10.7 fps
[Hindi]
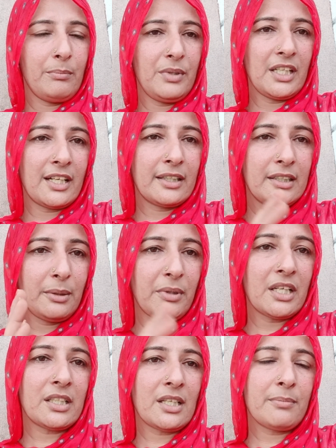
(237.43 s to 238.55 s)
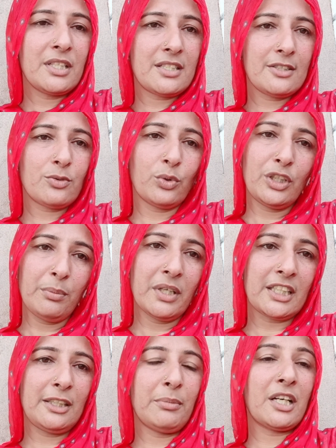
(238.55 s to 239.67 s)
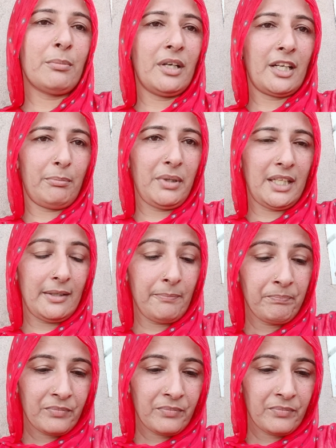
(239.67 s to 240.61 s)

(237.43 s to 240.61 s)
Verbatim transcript: भी अंग दिमाग नाम की चीज़ को दिमाग दिमाग मार में